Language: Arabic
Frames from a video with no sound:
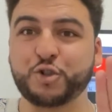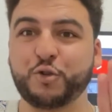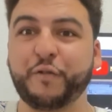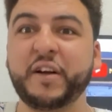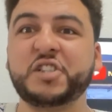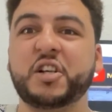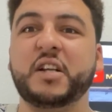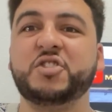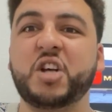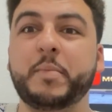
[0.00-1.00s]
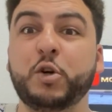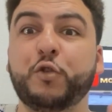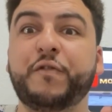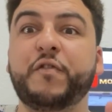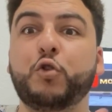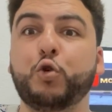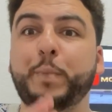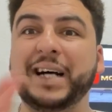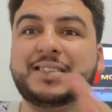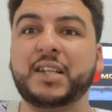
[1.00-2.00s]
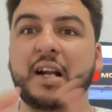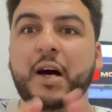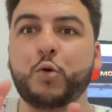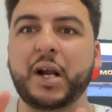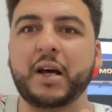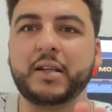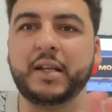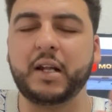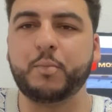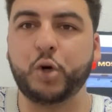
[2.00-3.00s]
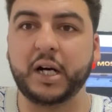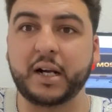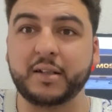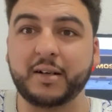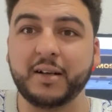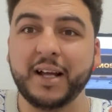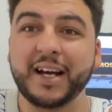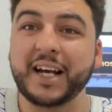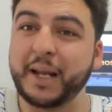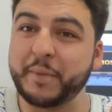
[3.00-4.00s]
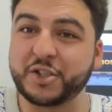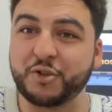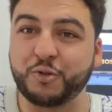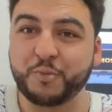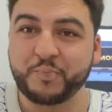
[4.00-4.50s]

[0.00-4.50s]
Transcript: وفاجئ الجميع وبعثر الاوراق ديال المعارضه قال لي ما شنو